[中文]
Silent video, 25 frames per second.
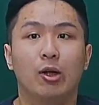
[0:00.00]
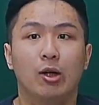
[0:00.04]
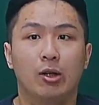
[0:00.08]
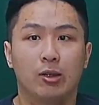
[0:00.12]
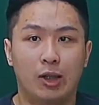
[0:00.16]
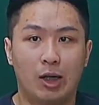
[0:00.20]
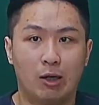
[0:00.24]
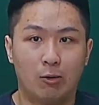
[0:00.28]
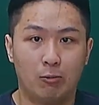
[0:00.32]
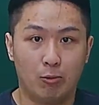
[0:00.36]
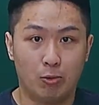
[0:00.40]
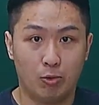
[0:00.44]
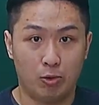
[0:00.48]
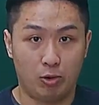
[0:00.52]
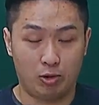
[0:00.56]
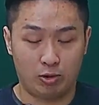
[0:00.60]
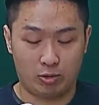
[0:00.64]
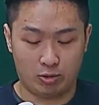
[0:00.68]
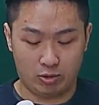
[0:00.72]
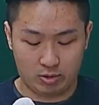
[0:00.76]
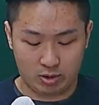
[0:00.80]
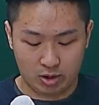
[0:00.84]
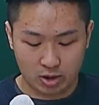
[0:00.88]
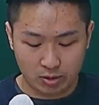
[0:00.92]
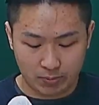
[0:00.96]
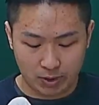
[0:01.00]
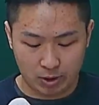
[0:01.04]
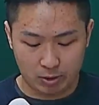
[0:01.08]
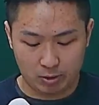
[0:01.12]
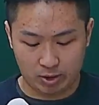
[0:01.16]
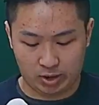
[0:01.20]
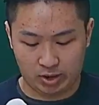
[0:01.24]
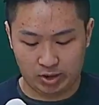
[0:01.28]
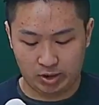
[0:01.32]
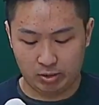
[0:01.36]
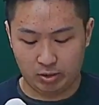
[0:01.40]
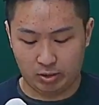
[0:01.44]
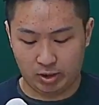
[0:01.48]
那我这边会
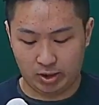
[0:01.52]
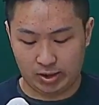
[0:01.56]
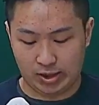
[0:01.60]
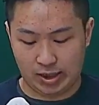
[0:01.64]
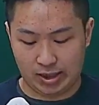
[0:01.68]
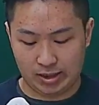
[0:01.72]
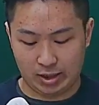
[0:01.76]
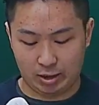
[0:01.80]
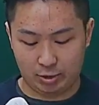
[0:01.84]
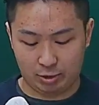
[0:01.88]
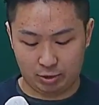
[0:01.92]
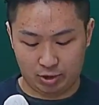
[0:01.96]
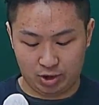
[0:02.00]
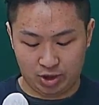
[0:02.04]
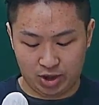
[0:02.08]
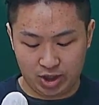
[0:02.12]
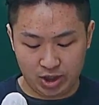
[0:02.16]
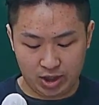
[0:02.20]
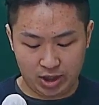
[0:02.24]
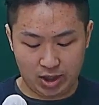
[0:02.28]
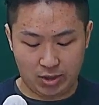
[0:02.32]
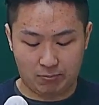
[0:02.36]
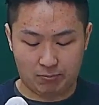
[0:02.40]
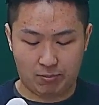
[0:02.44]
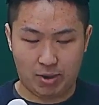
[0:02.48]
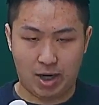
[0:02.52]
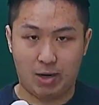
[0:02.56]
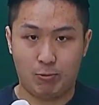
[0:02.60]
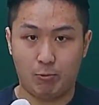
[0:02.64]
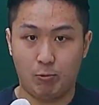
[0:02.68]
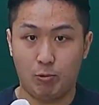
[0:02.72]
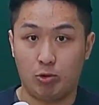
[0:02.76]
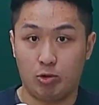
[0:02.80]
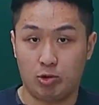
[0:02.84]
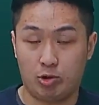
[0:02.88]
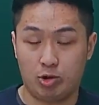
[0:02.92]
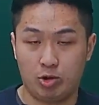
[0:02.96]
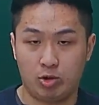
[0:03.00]
提供给大家，就是尽量把
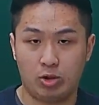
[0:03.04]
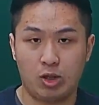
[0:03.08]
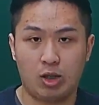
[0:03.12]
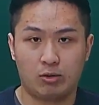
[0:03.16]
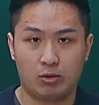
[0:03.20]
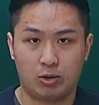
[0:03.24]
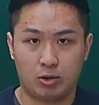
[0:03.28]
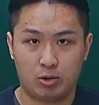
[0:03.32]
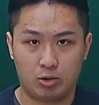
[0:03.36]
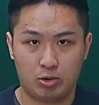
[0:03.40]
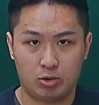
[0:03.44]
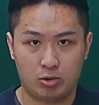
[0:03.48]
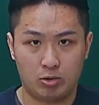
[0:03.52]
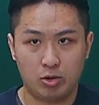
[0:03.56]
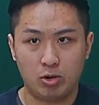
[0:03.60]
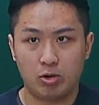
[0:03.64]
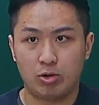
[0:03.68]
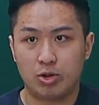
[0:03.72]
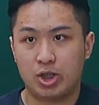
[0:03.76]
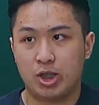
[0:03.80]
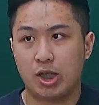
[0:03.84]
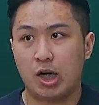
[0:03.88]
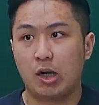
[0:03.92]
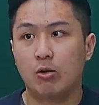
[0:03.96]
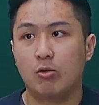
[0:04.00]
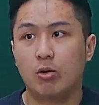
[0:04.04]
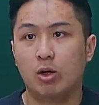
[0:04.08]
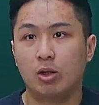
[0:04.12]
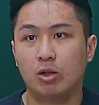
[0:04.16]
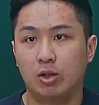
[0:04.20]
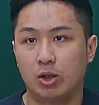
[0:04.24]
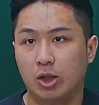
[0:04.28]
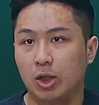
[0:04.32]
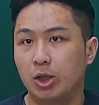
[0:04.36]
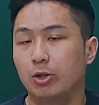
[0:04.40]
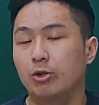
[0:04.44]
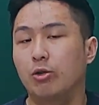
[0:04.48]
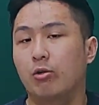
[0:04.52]
我知道的所有相关的
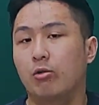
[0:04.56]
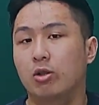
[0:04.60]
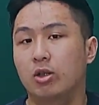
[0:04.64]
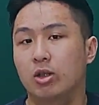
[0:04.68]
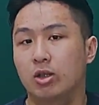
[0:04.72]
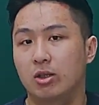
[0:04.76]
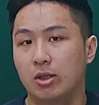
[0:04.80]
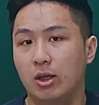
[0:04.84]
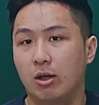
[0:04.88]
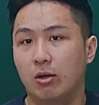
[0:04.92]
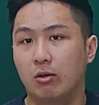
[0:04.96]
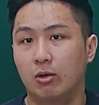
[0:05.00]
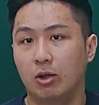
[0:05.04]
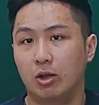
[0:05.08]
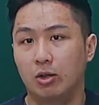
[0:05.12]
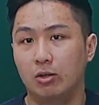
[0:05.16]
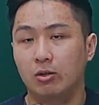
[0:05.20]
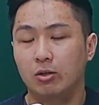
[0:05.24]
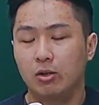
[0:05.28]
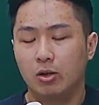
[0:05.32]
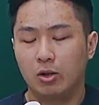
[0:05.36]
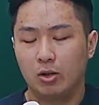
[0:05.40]
可以用的资料跟